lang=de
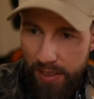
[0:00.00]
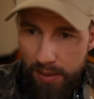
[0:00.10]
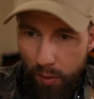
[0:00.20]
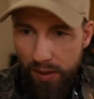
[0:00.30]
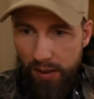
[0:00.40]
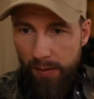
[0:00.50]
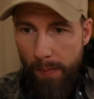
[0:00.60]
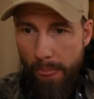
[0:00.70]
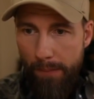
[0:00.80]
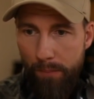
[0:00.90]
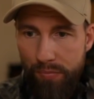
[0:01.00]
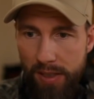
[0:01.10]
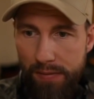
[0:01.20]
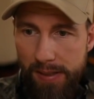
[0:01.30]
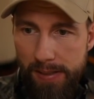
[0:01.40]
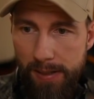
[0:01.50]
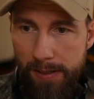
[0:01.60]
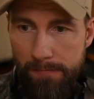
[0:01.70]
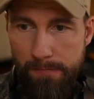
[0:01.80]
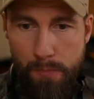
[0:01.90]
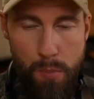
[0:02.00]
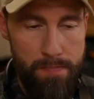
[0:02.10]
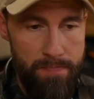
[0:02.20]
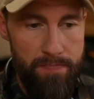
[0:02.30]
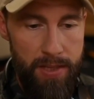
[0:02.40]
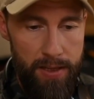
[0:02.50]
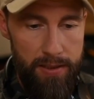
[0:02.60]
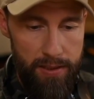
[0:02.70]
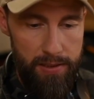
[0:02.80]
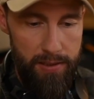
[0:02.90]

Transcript: Ich glaube da, da fest daran, dass